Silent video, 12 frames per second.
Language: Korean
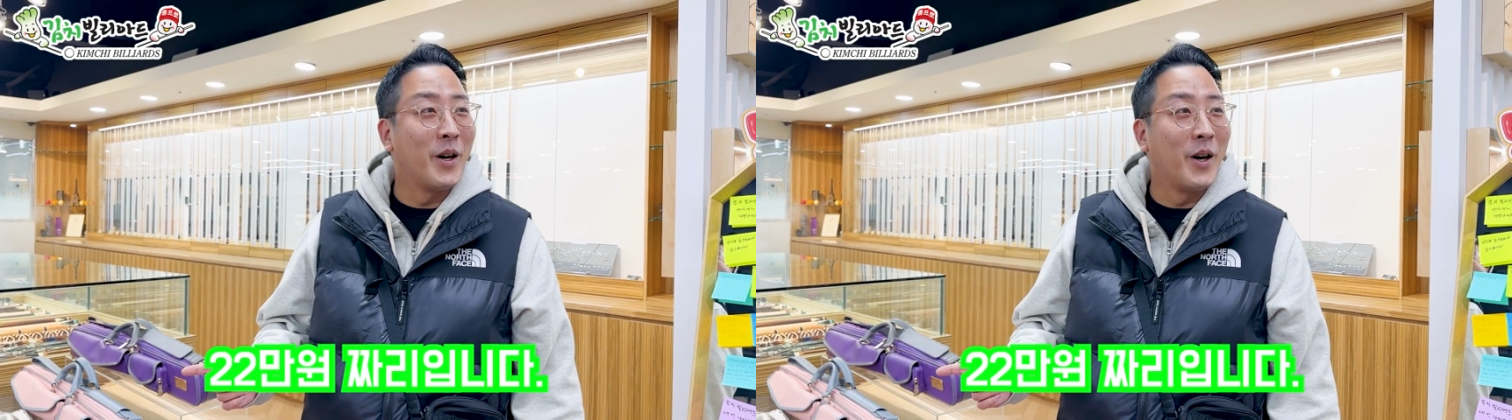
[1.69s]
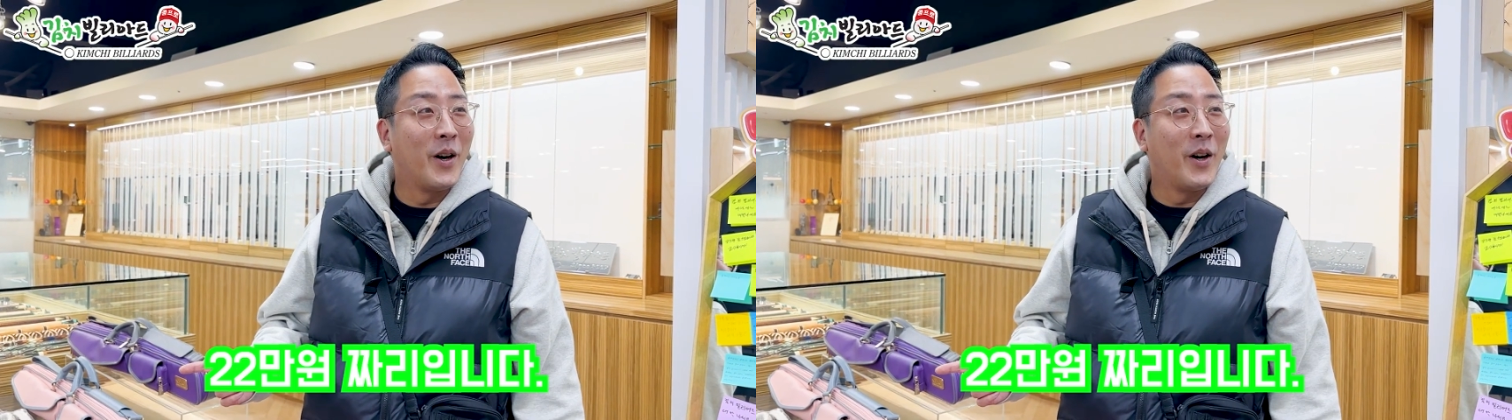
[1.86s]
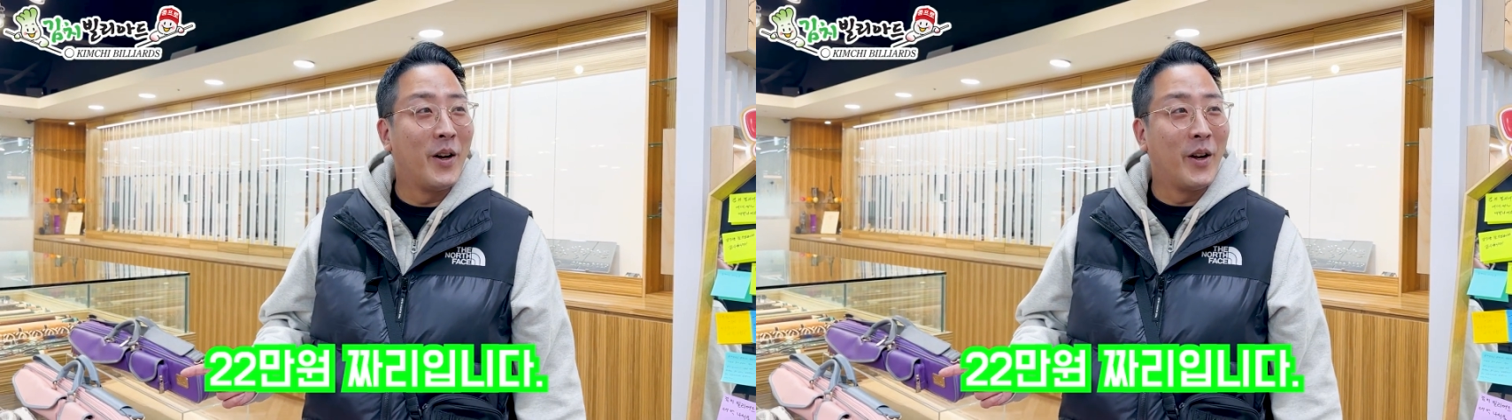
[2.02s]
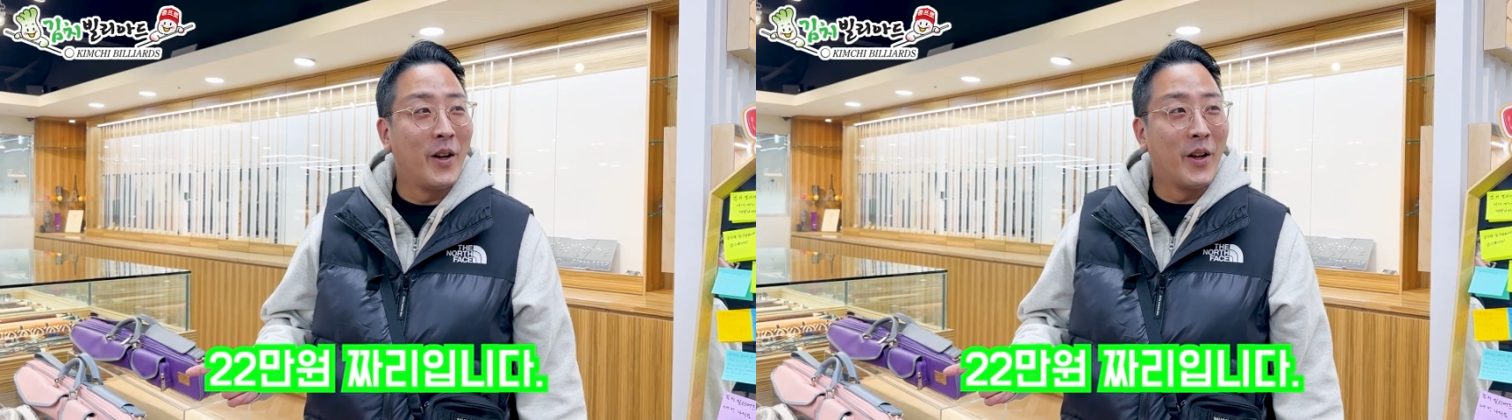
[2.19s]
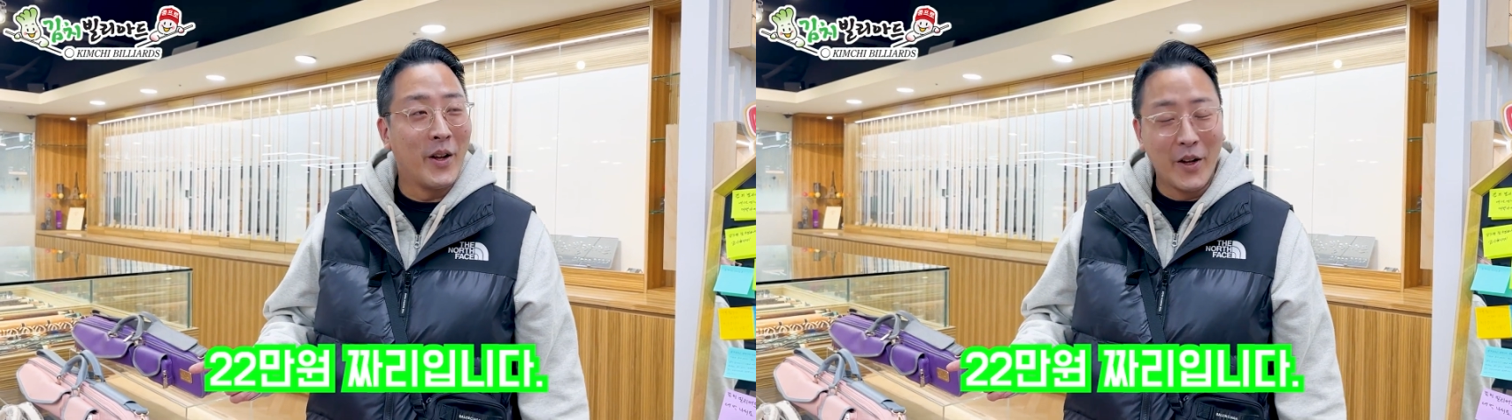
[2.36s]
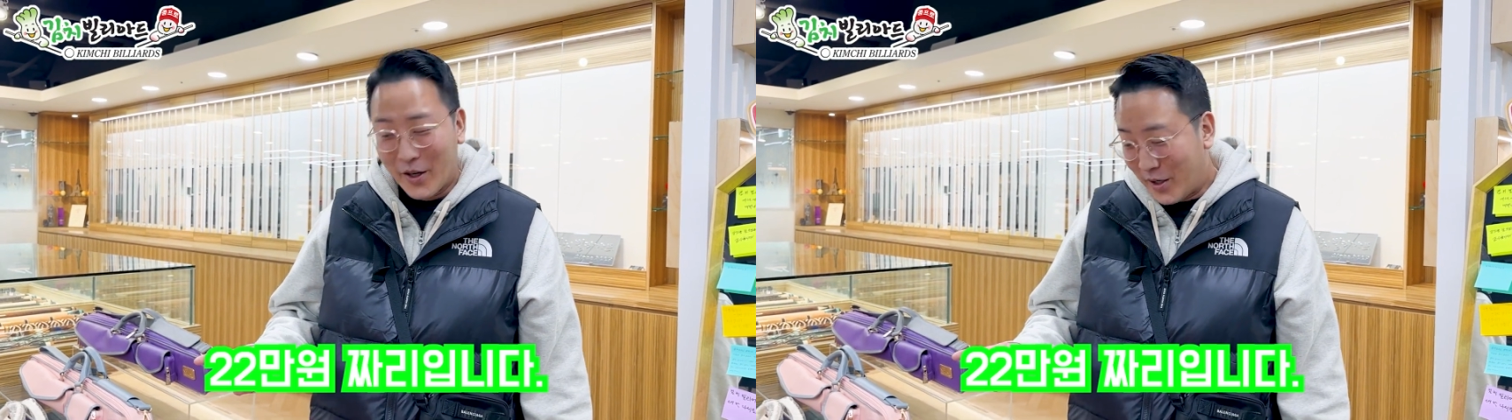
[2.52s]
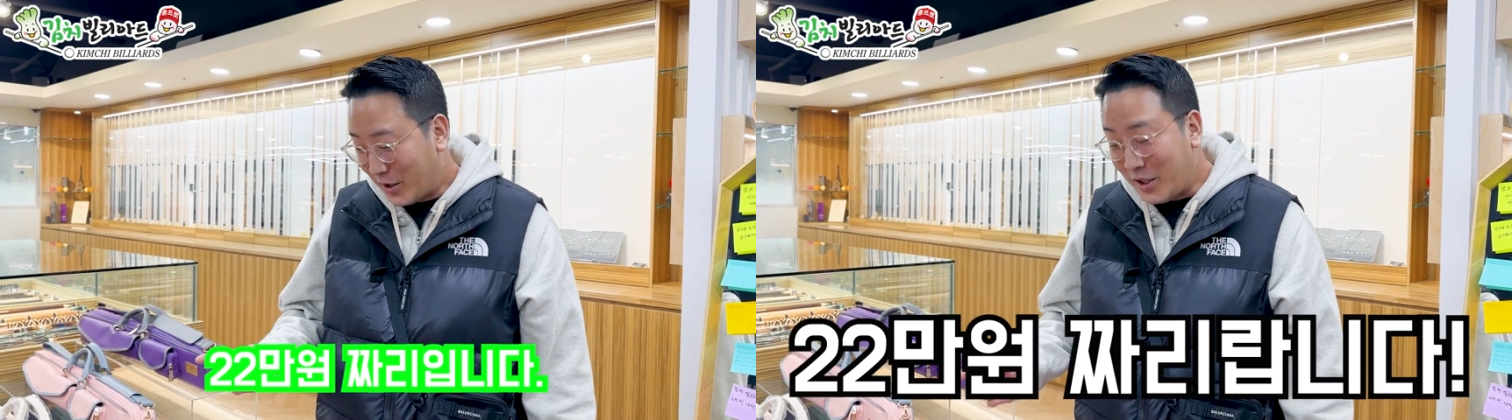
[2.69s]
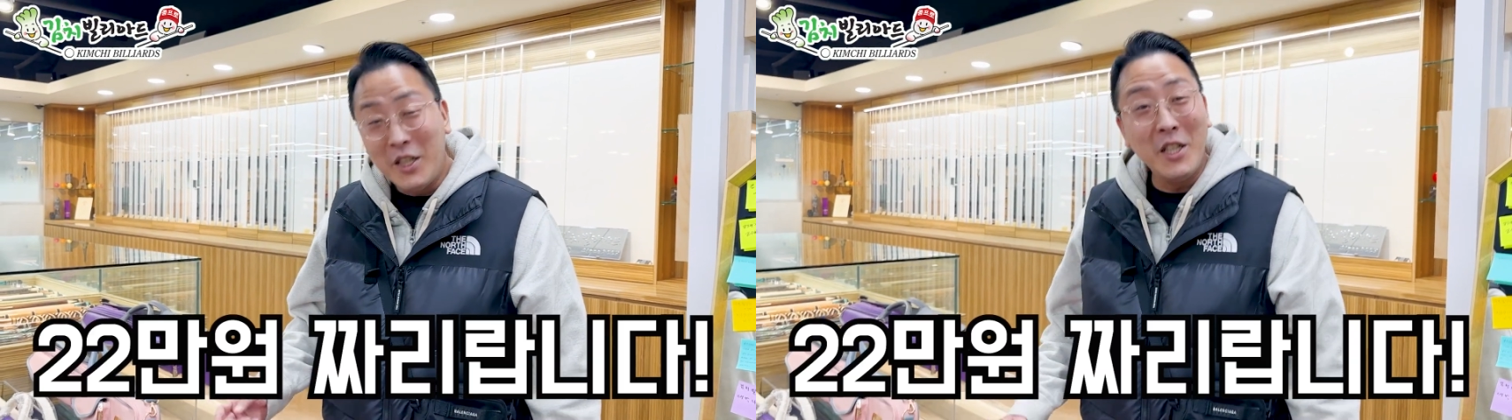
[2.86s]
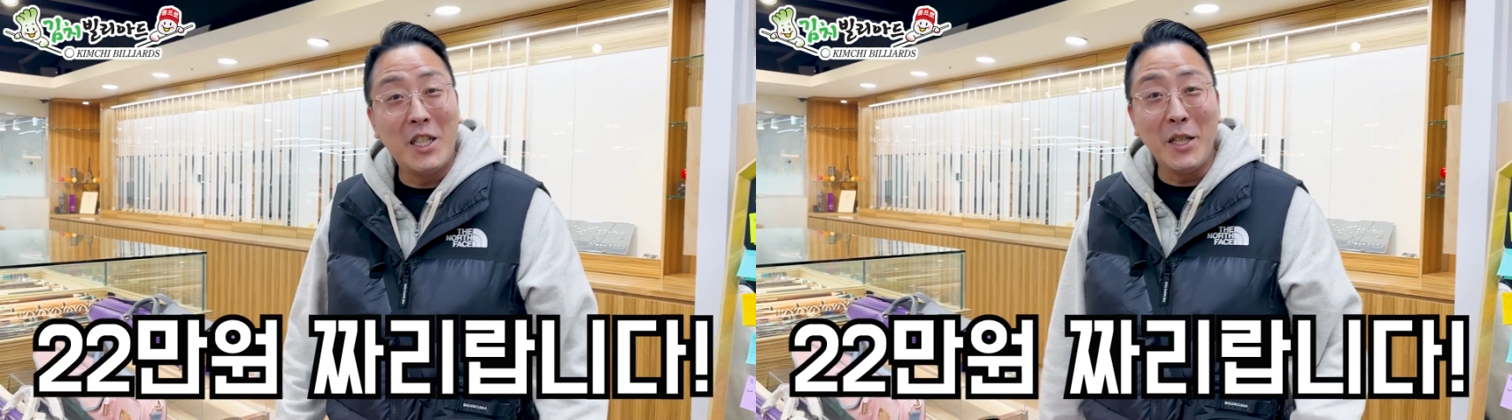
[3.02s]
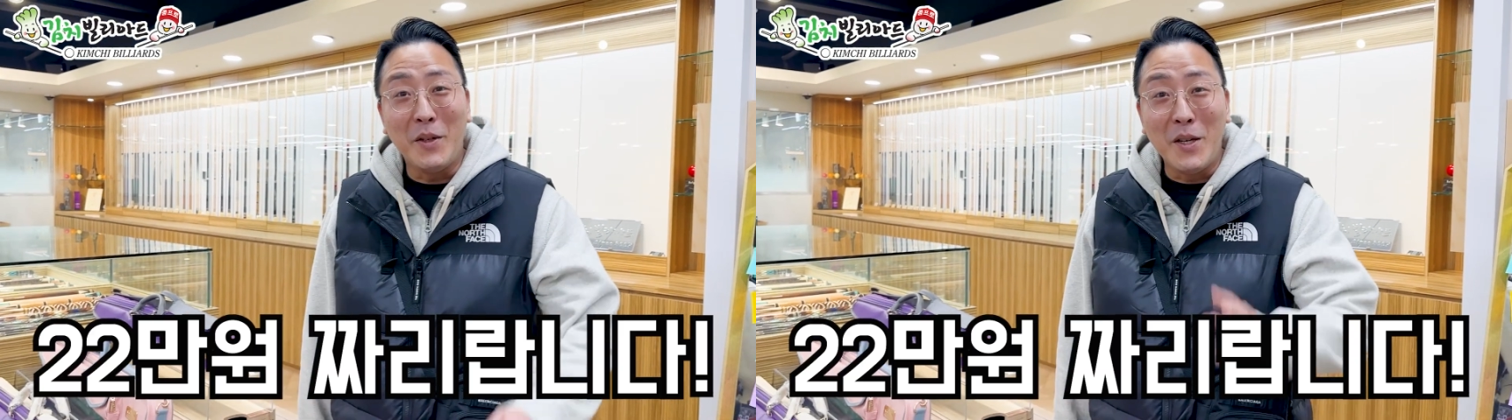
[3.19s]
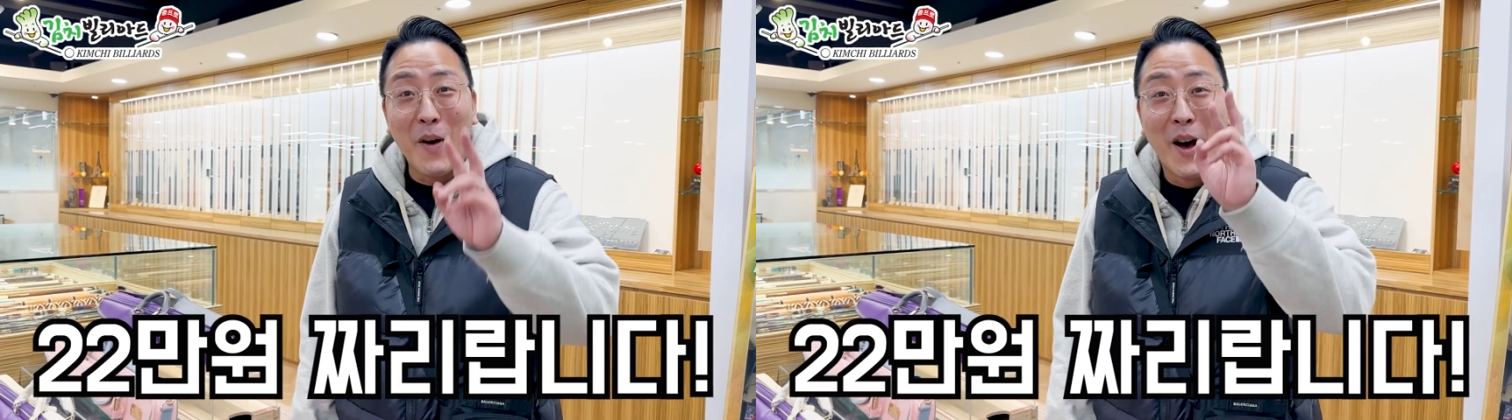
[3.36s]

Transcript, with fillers: 22만 22만